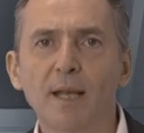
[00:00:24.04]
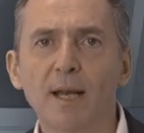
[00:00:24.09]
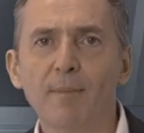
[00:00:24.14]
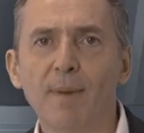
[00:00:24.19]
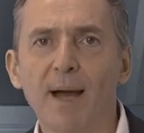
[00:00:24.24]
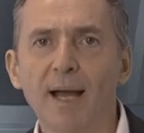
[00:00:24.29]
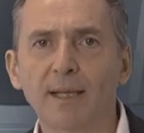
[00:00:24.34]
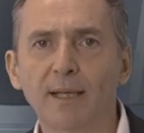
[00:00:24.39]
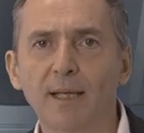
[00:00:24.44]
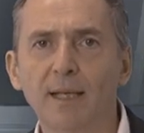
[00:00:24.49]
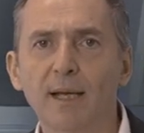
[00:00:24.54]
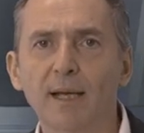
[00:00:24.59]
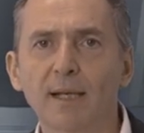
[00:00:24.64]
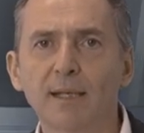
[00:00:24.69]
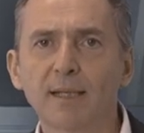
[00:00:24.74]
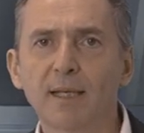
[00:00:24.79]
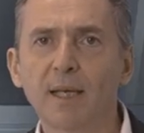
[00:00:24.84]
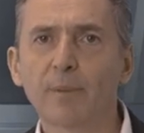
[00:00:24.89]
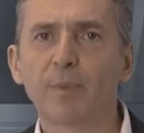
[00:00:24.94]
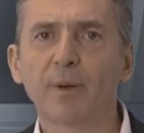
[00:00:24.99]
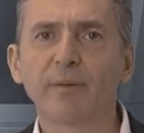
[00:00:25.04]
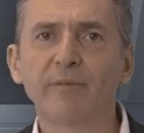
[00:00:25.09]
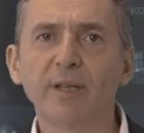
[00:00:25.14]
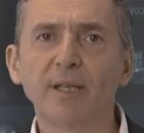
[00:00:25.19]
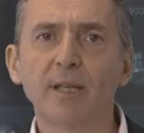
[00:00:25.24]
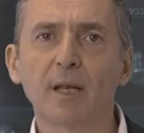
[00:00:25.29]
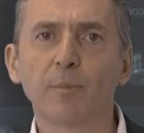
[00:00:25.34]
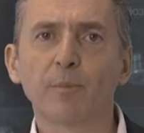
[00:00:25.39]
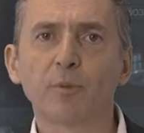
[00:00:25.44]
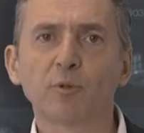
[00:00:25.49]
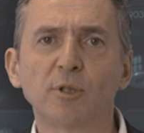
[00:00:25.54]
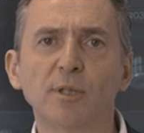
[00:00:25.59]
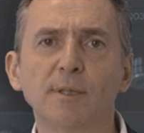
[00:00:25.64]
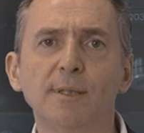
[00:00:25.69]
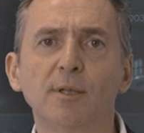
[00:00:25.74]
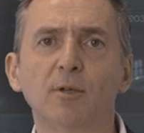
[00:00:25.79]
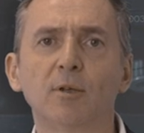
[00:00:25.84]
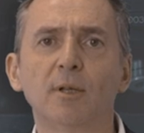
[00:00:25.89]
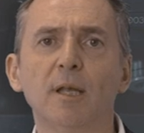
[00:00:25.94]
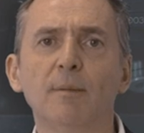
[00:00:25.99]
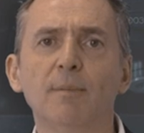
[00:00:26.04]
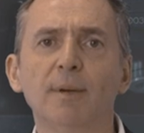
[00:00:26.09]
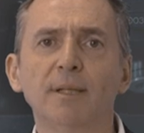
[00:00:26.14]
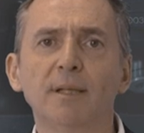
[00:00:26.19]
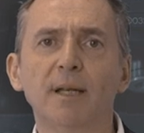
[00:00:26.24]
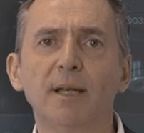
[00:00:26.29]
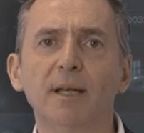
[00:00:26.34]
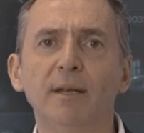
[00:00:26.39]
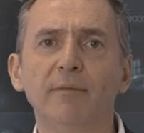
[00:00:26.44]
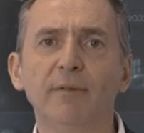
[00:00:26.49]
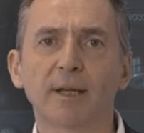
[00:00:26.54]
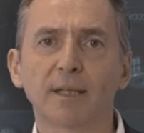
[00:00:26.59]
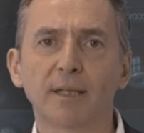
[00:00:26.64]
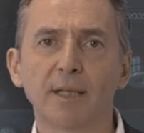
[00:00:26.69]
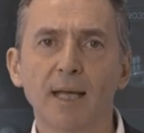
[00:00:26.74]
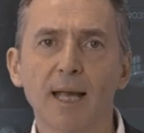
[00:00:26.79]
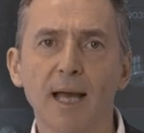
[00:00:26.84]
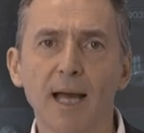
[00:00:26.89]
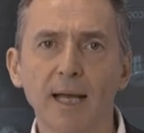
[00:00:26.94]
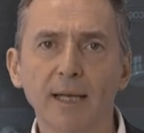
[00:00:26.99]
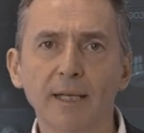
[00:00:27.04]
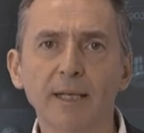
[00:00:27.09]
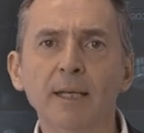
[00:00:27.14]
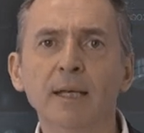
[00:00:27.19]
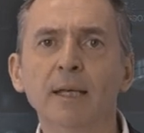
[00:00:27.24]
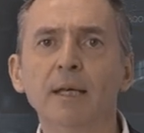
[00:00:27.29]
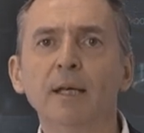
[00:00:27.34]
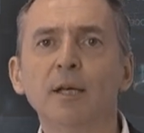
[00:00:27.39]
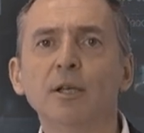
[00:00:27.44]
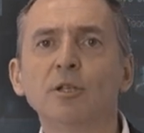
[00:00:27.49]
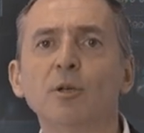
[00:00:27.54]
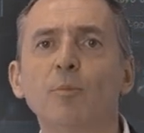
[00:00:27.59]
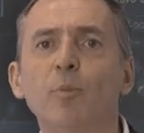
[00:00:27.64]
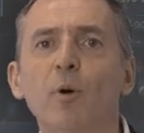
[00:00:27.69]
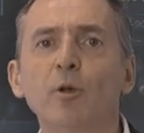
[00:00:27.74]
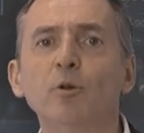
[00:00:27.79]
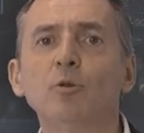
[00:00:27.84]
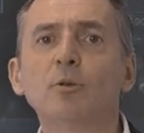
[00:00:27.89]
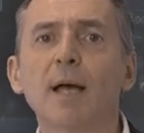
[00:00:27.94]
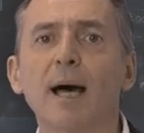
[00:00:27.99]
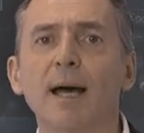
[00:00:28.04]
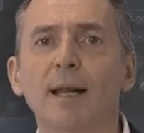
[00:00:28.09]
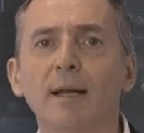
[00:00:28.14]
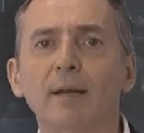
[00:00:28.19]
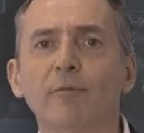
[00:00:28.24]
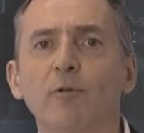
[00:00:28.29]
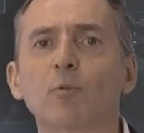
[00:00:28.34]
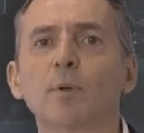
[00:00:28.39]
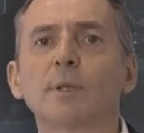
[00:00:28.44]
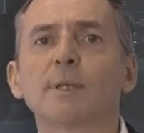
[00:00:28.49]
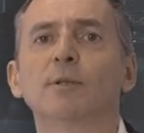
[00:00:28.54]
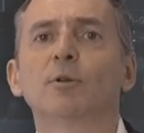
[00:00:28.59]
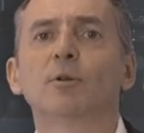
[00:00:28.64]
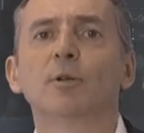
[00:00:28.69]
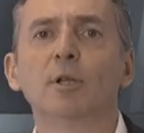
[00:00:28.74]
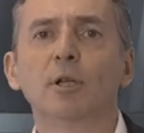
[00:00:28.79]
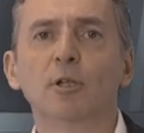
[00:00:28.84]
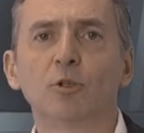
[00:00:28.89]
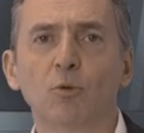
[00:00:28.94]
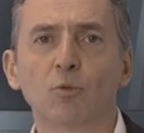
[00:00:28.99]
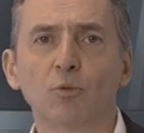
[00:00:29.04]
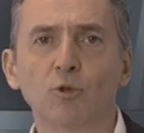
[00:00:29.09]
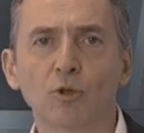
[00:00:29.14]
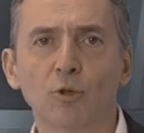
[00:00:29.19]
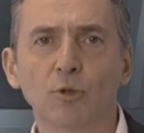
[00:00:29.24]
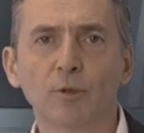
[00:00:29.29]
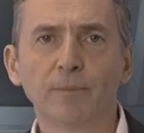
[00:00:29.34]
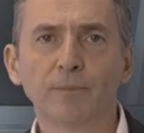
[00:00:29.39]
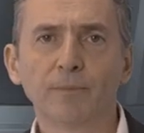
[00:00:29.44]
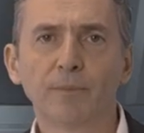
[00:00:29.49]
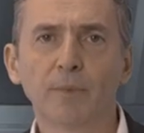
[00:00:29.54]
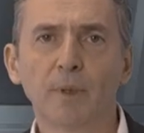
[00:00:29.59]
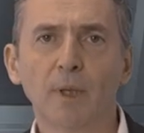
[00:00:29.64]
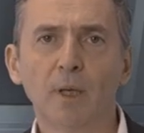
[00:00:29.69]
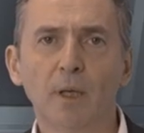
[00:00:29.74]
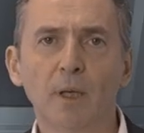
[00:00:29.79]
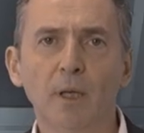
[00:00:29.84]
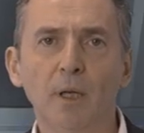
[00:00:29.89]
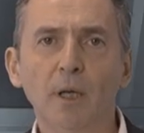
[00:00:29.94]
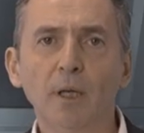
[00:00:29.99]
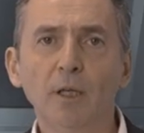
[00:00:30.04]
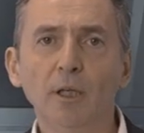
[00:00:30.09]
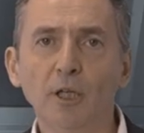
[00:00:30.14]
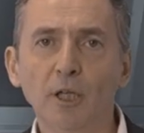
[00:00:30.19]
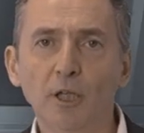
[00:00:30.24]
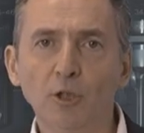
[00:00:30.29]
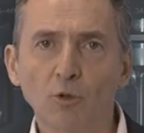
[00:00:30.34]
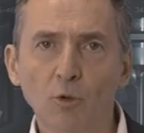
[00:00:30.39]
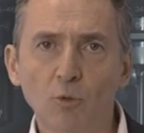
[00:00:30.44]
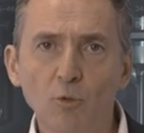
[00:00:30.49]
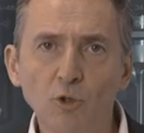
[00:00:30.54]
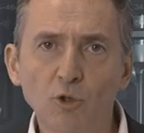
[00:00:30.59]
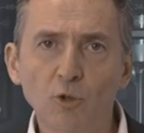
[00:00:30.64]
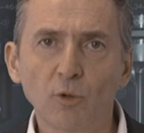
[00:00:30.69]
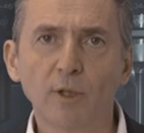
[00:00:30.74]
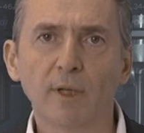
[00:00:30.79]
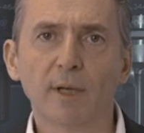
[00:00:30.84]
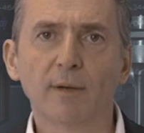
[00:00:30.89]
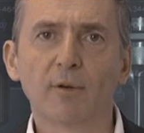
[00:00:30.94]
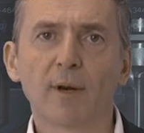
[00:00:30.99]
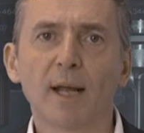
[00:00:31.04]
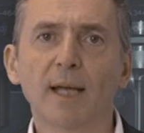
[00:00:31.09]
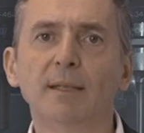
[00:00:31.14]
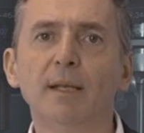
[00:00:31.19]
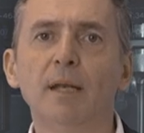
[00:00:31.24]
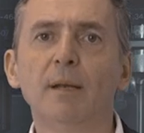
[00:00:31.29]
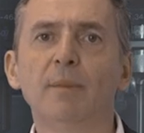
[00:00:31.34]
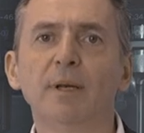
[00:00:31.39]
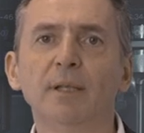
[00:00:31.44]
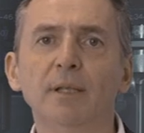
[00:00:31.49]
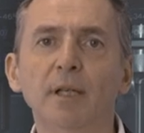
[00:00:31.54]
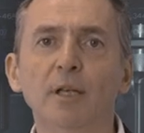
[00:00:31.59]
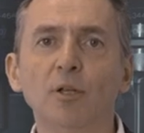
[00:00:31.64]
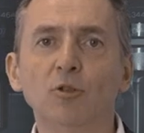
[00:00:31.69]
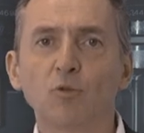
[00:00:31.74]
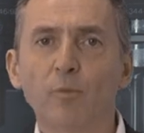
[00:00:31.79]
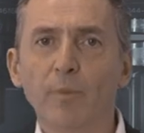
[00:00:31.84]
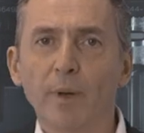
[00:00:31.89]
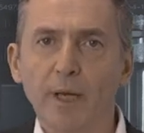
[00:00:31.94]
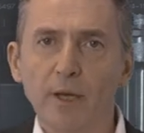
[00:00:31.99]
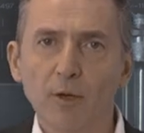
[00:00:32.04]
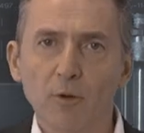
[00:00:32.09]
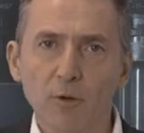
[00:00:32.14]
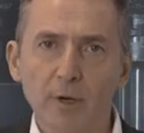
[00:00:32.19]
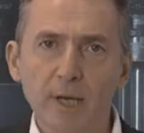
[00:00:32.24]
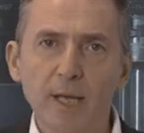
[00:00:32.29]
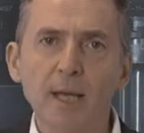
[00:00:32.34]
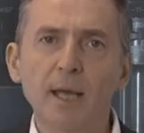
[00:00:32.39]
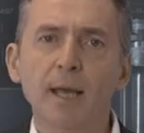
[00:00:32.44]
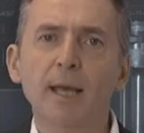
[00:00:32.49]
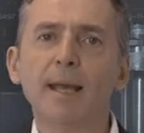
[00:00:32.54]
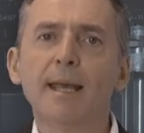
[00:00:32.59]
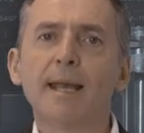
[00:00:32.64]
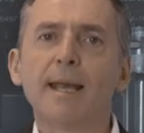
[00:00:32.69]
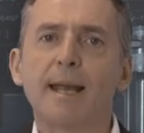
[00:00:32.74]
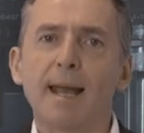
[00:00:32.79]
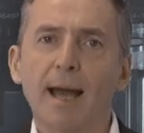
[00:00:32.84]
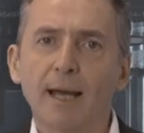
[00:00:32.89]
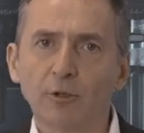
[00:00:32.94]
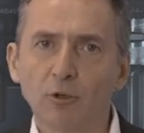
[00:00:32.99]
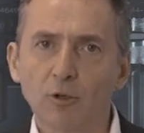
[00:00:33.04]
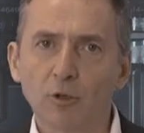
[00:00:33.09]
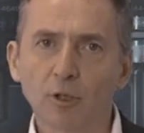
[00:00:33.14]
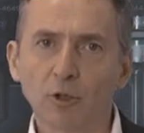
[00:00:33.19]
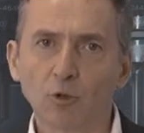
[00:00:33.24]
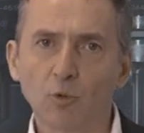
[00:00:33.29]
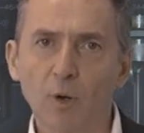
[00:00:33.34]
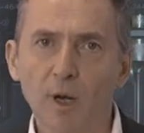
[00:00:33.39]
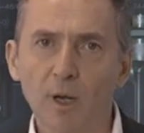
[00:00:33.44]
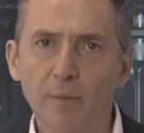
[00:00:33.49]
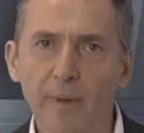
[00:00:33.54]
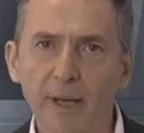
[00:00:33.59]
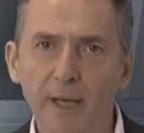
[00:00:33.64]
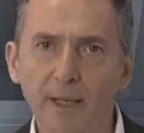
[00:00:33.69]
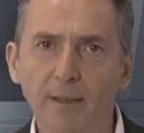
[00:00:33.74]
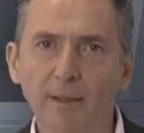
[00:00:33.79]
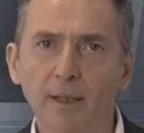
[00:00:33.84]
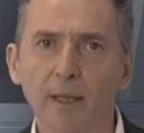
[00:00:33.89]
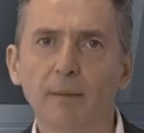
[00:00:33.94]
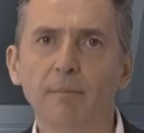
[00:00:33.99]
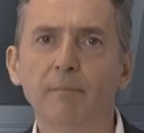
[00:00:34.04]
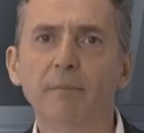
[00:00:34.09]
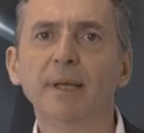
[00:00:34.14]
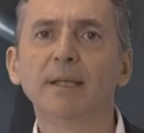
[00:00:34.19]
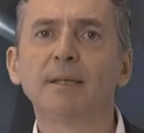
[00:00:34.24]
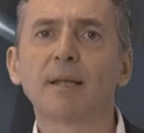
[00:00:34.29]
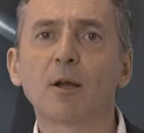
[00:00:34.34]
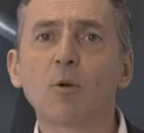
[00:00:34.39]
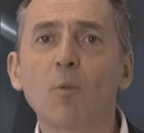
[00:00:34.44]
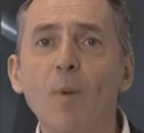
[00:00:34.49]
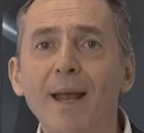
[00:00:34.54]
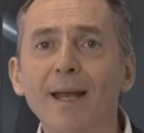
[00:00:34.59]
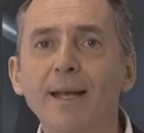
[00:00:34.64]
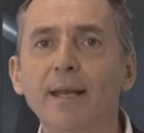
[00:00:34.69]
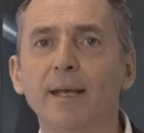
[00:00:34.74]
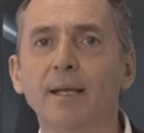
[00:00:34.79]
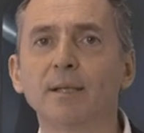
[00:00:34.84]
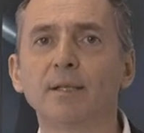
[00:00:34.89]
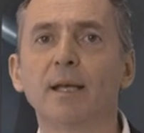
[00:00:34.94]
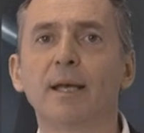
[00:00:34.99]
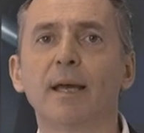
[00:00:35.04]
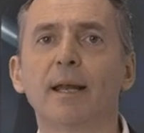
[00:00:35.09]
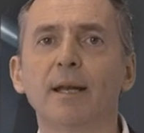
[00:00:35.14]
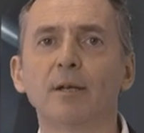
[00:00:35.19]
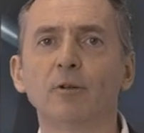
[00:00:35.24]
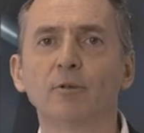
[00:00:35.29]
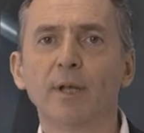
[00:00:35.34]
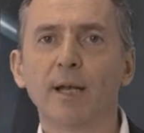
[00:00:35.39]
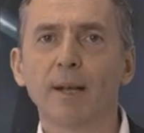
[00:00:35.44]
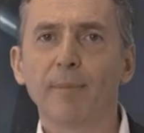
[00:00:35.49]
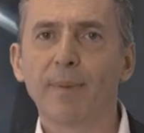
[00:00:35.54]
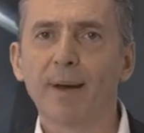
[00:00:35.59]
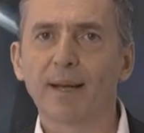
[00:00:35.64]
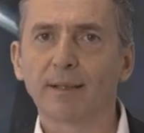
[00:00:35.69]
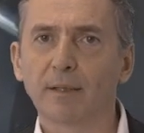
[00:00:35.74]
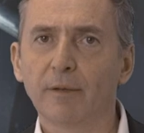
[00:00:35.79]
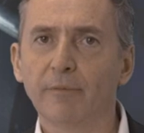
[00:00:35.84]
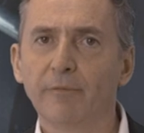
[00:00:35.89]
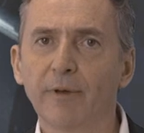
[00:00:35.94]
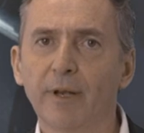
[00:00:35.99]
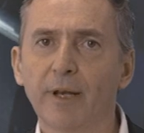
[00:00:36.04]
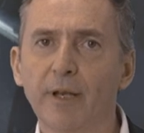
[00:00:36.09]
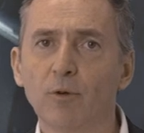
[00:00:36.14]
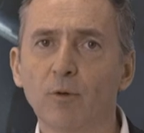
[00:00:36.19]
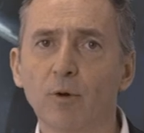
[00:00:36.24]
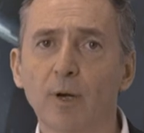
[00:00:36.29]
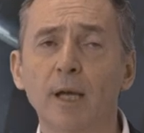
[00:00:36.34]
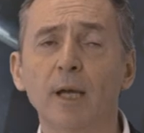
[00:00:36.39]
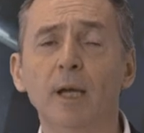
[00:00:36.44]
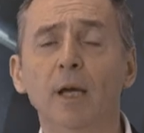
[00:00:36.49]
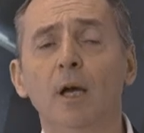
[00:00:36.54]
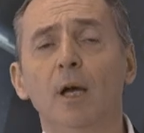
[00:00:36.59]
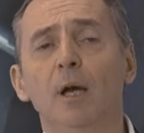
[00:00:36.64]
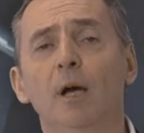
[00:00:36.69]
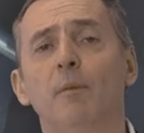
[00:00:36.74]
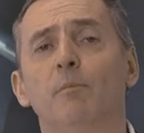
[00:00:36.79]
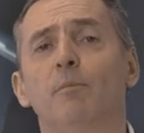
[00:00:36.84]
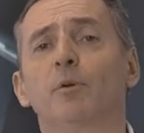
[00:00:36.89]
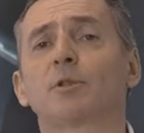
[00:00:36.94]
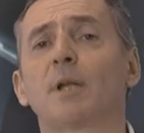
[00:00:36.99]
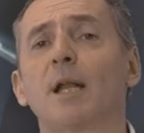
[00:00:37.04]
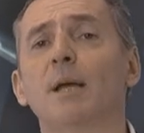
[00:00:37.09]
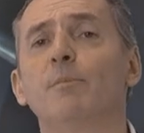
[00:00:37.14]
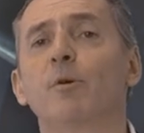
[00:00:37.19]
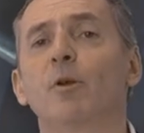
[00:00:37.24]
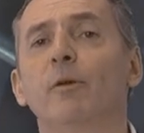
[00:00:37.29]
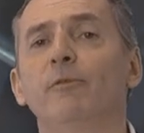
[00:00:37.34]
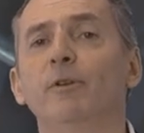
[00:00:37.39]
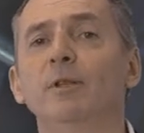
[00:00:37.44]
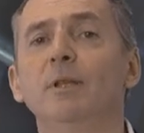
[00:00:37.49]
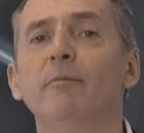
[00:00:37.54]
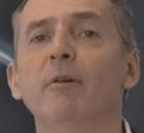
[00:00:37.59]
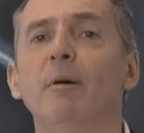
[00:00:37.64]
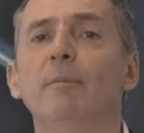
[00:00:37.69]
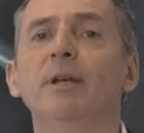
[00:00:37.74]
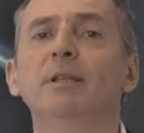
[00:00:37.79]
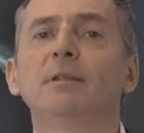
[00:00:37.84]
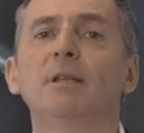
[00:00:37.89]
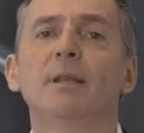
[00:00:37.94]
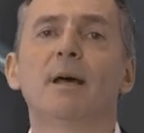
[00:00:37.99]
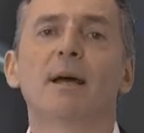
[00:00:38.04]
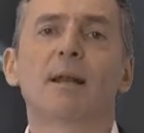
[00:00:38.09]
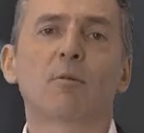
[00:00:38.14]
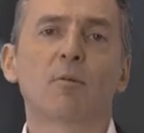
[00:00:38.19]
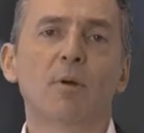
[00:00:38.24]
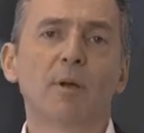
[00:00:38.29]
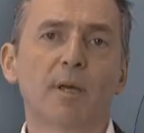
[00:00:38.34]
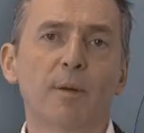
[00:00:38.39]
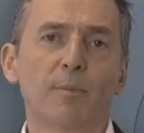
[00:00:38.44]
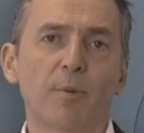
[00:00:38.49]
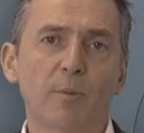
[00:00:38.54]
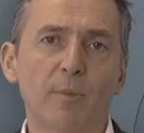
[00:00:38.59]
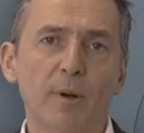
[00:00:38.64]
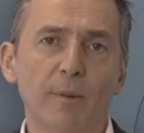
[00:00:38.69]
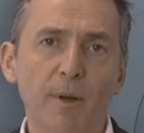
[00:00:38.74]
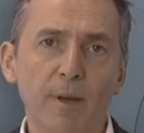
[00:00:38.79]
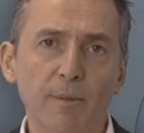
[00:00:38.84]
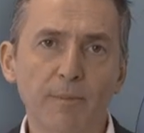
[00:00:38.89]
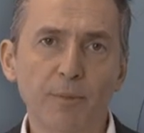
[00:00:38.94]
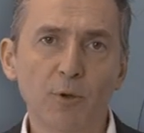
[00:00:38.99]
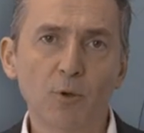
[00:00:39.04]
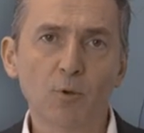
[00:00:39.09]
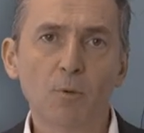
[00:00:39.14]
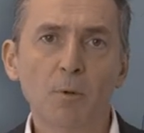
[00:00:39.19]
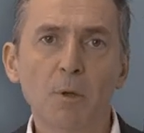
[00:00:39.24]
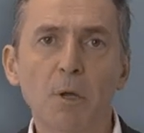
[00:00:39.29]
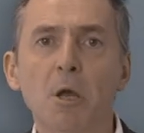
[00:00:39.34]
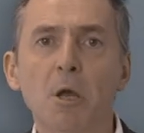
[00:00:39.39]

della macchina che prevede la posizione dei mandrini verticali, si può aiutare l'evacuazione del trucciolo. I truccioli lavorati nei mandini superiori cadono naturalmente, mentre quelli che si creano nella parte inferiore potrebbero effettivamente dare qualche problema in più.